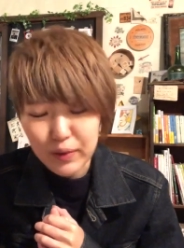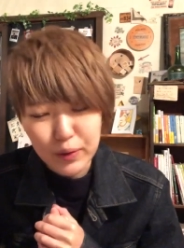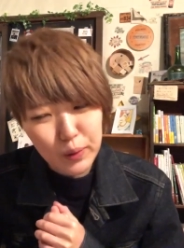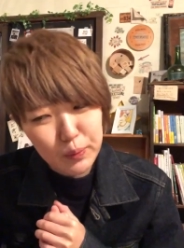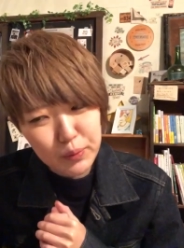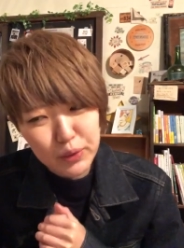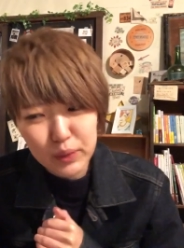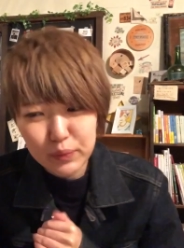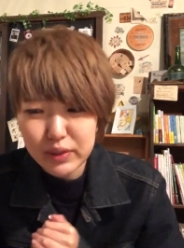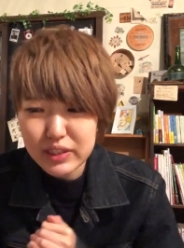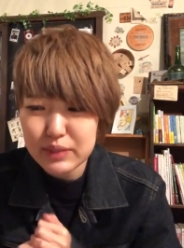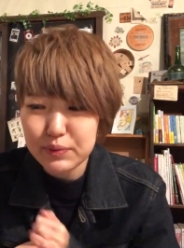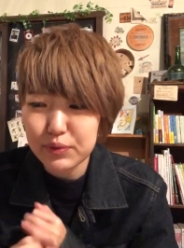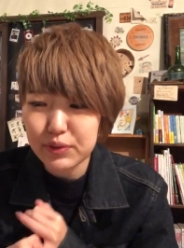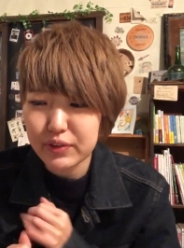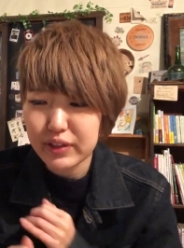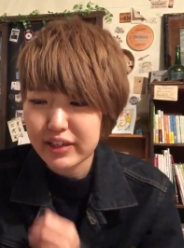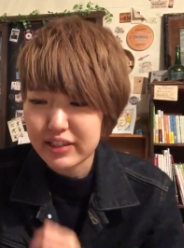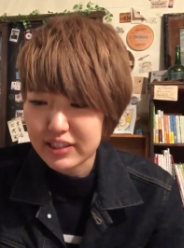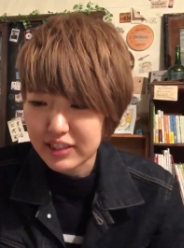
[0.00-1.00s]
本物も偽
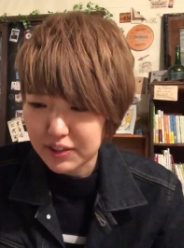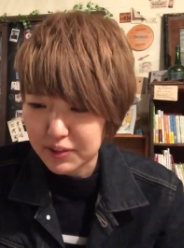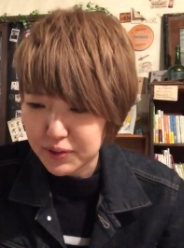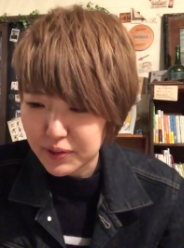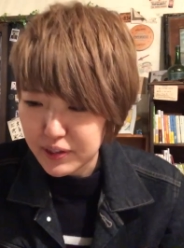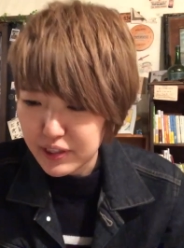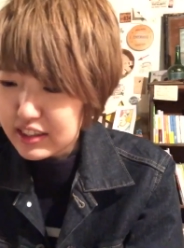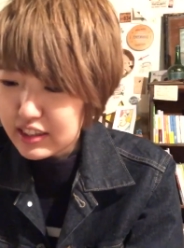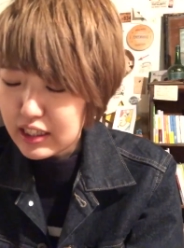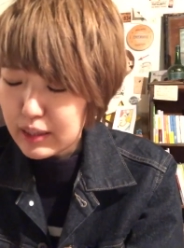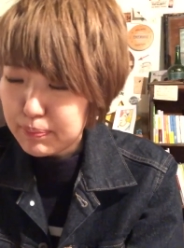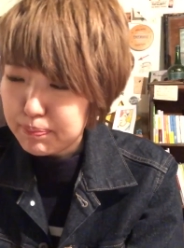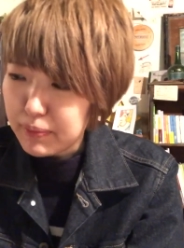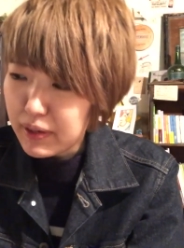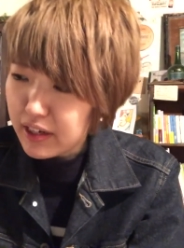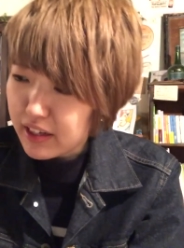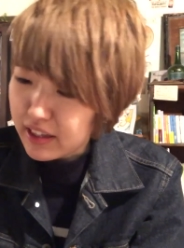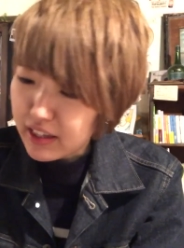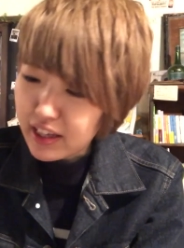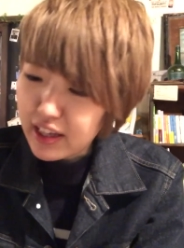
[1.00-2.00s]
物ないんですけどやっ
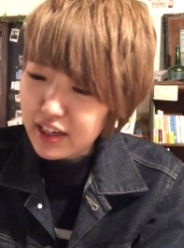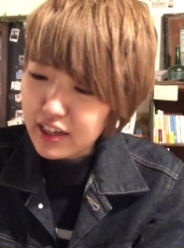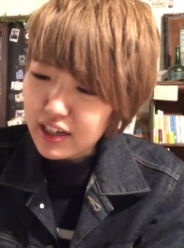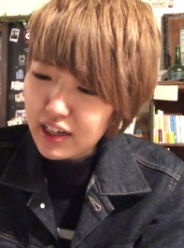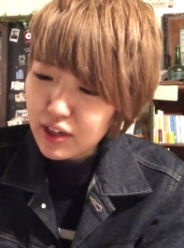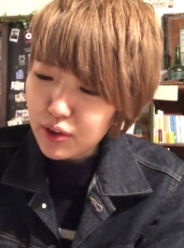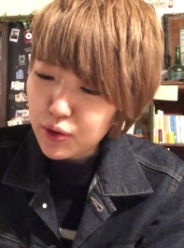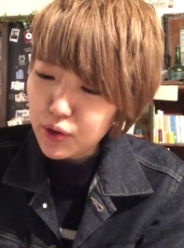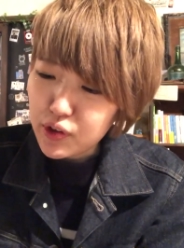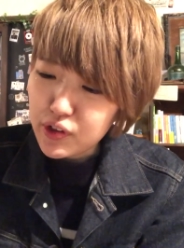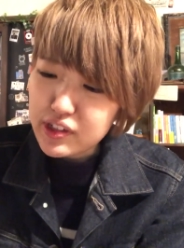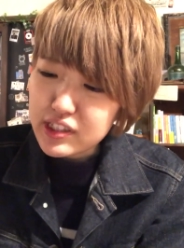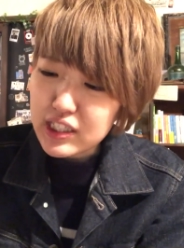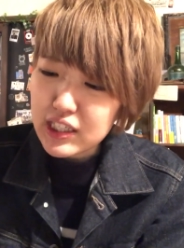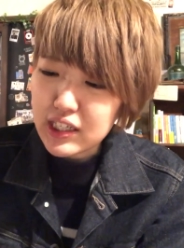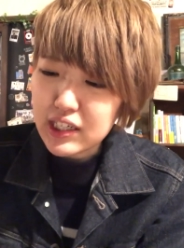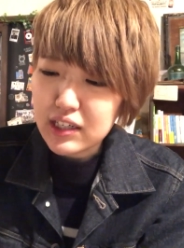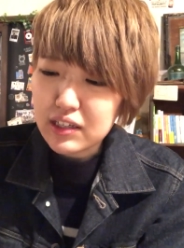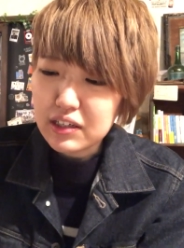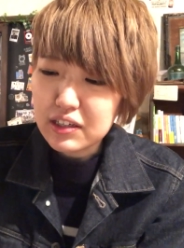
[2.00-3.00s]
ぱりねかっこよ
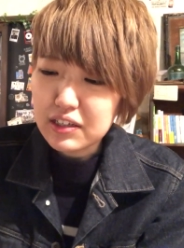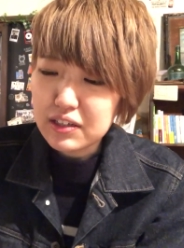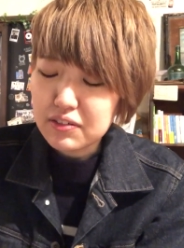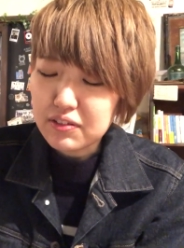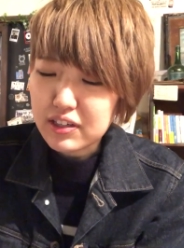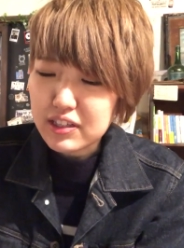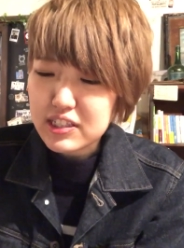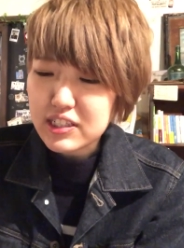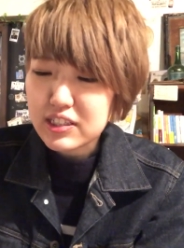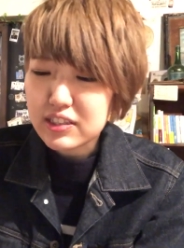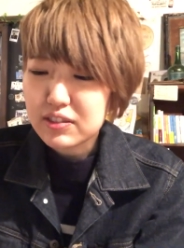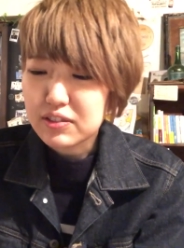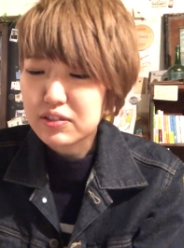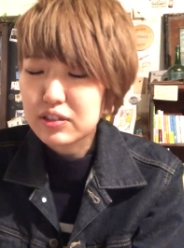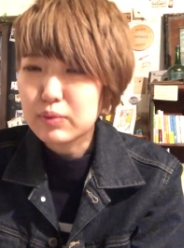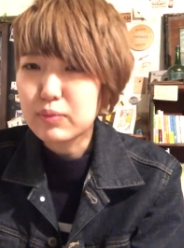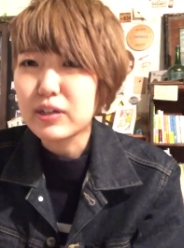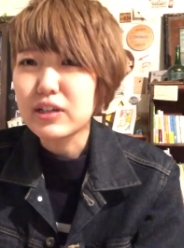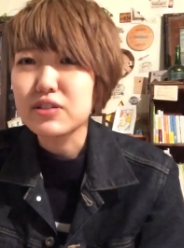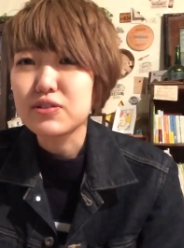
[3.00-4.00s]
さは
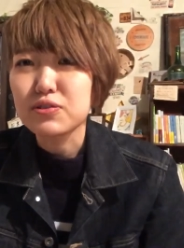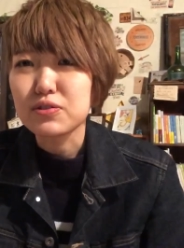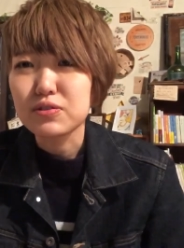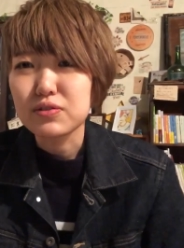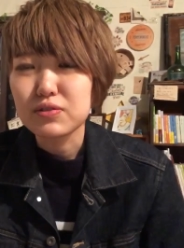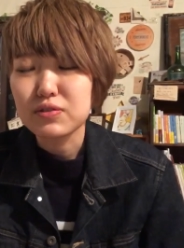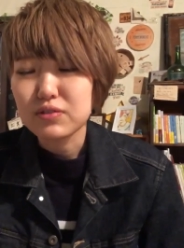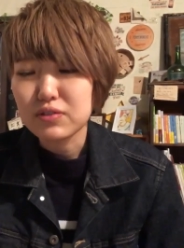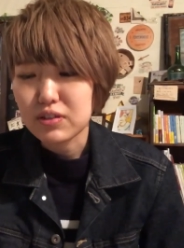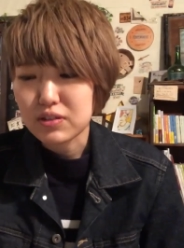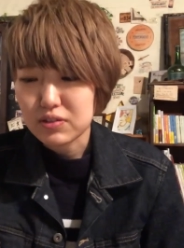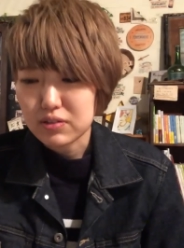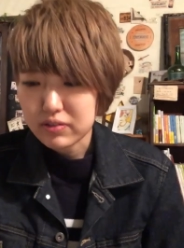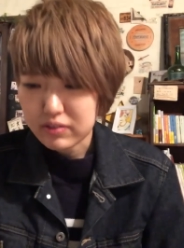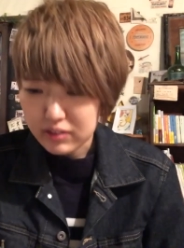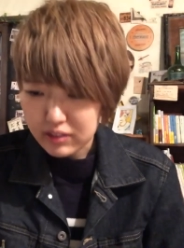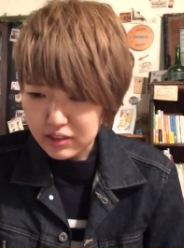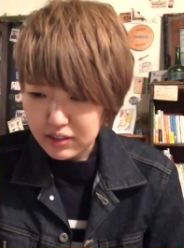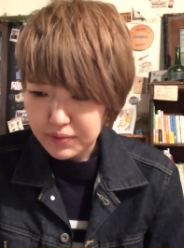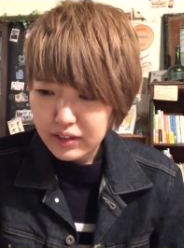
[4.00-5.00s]
シングルバージョンですよ
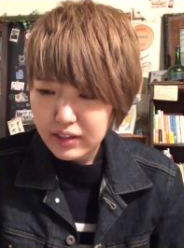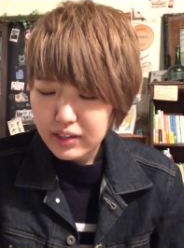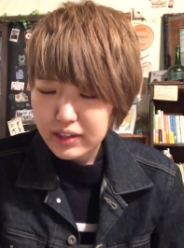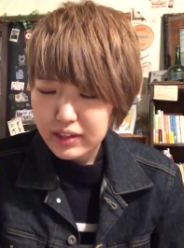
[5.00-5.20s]
ね